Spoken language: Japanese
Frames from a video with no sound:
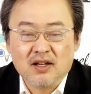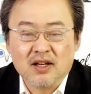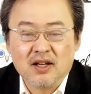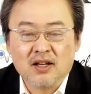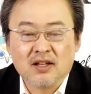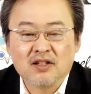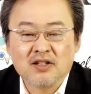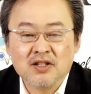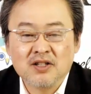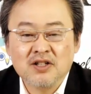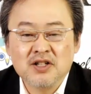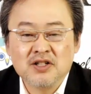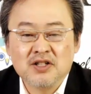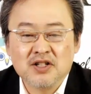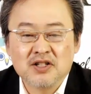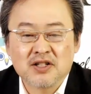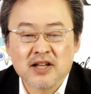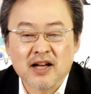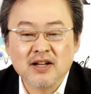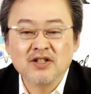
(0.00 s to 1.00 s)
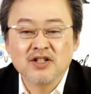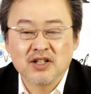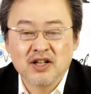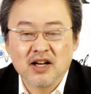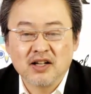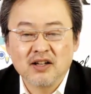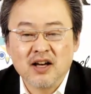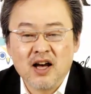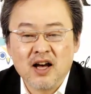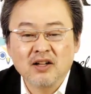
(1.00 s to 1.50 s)
1日3時
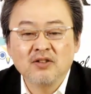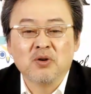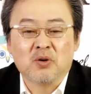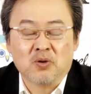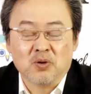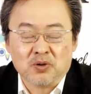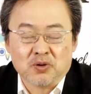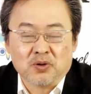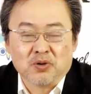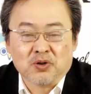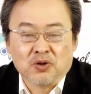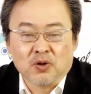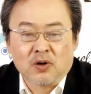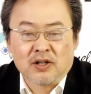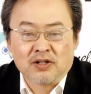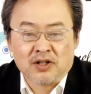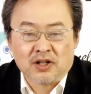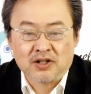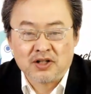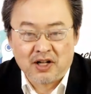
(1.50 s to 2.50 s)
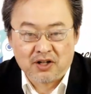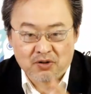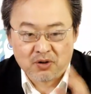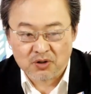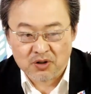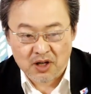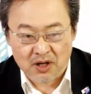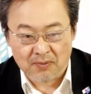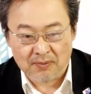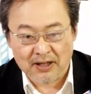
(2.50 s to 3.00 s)
間半の放送うかぜ北
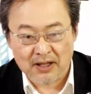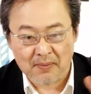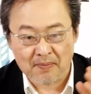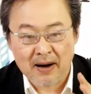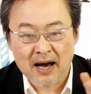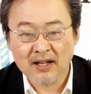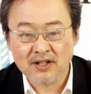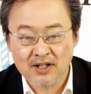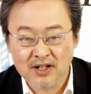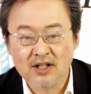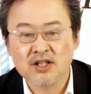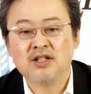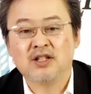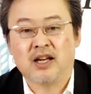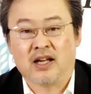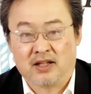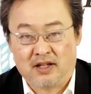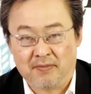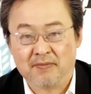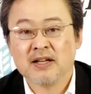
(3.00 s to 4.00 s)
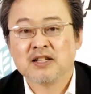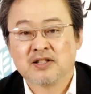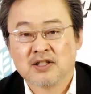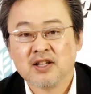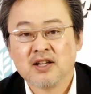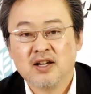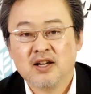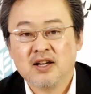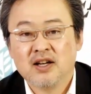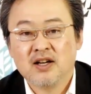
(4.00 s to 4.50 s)
朝鮮に向けて毎日やってま
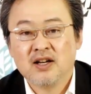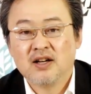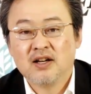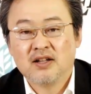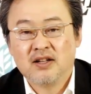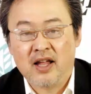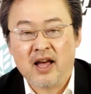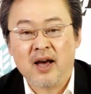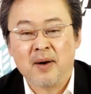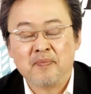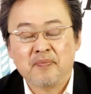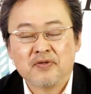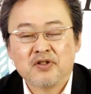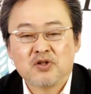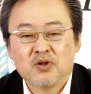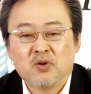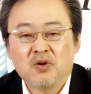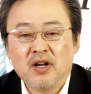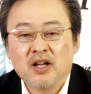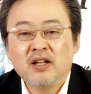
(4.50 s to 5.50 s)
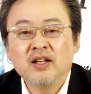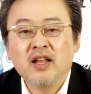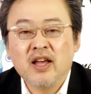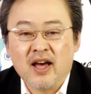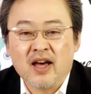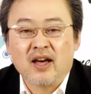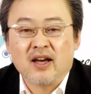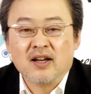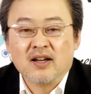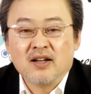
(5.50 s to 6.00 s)
す。で、それ
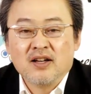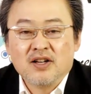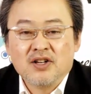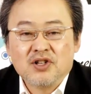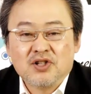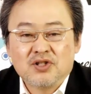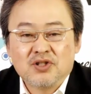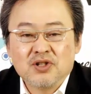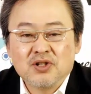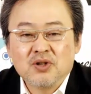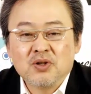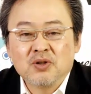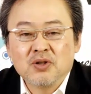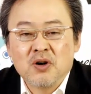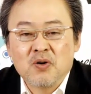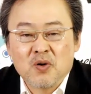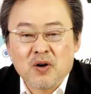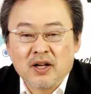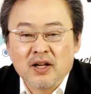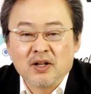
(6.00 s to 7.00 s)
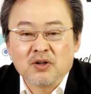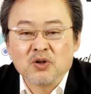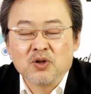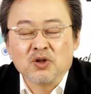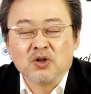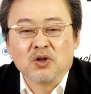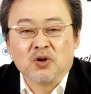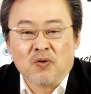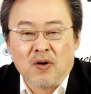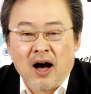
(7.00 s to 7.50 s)
で必要なお金と
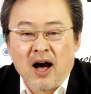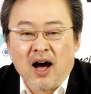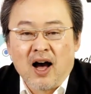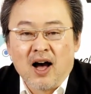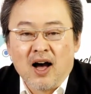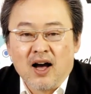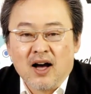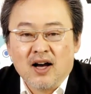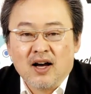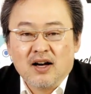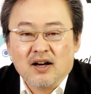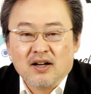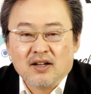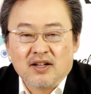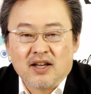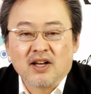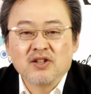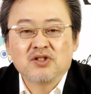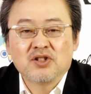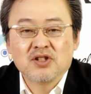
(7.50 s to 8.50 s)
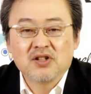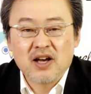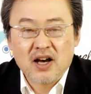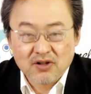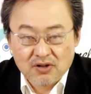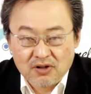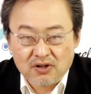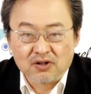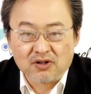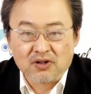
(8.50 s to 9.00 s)
いうのは月
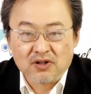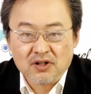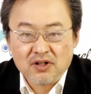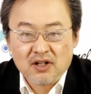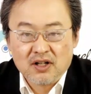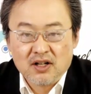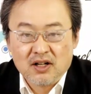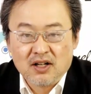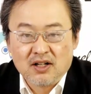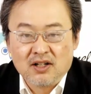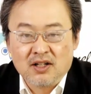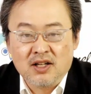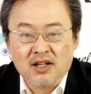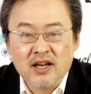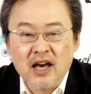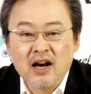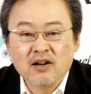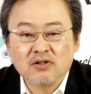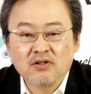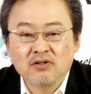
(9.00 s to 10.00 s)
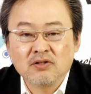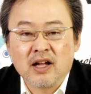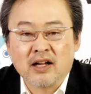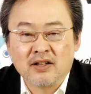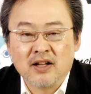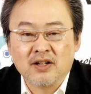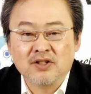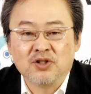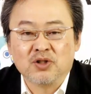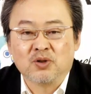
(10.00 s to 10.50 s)
額
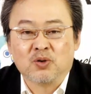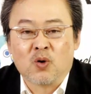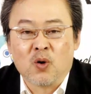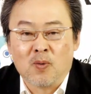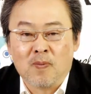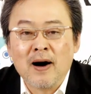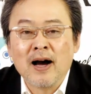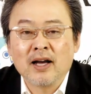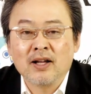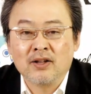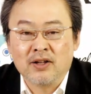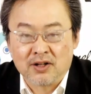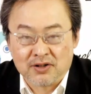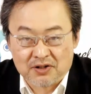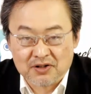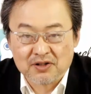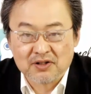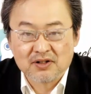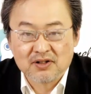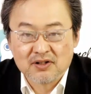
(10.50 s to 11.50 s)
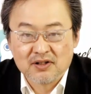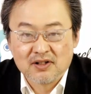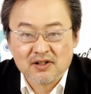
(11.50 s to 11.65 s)
275万円です。